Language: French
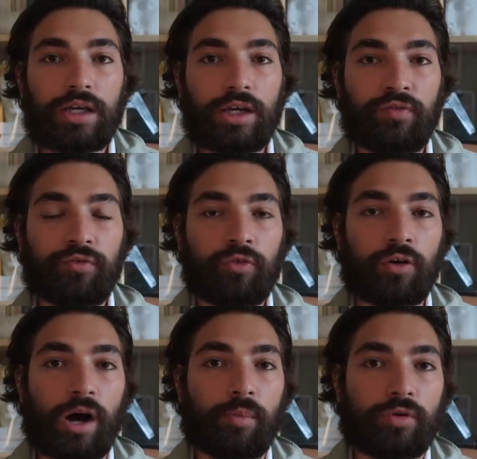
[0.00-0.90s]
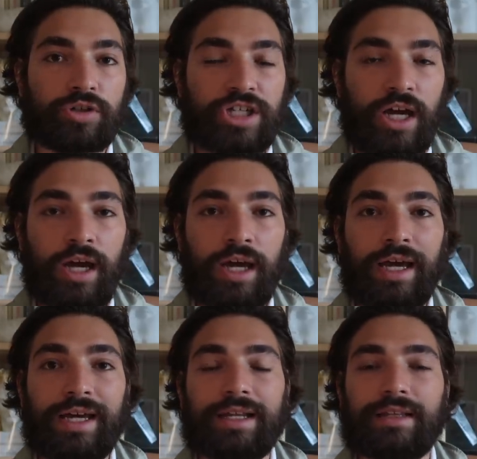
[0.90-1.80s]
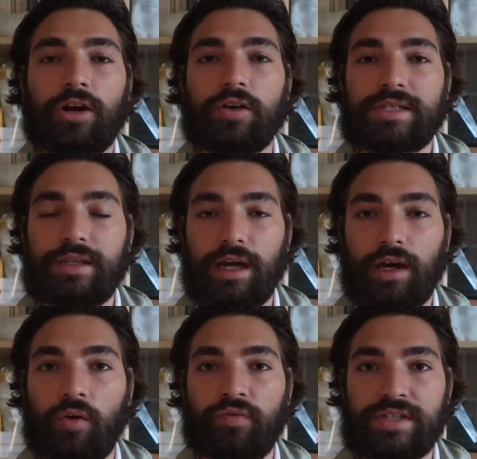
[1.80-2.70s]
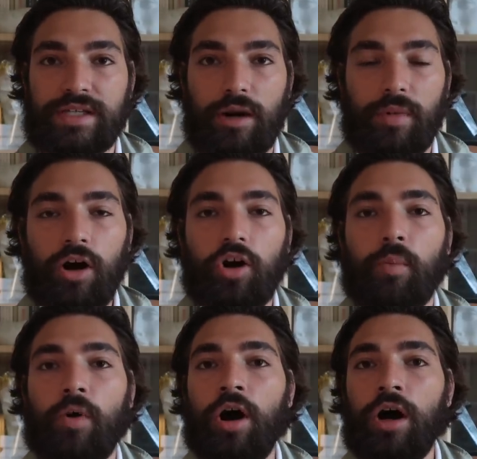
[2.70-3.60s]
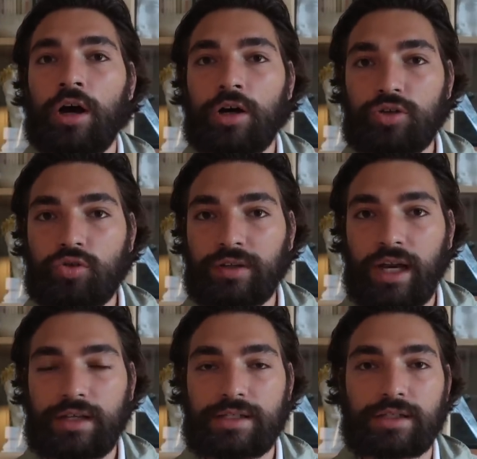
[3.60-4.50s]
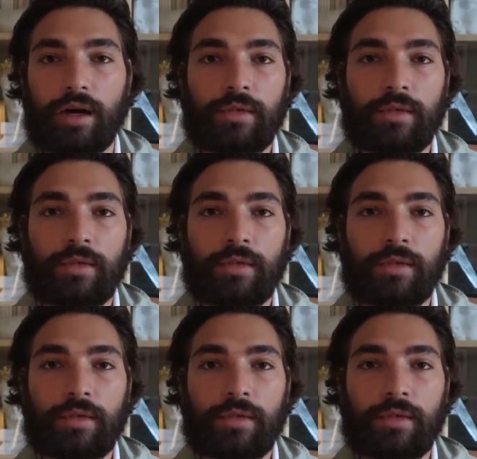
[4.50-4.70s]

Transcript: Il fut embauché et il était considéré officiellement comme un journaliste.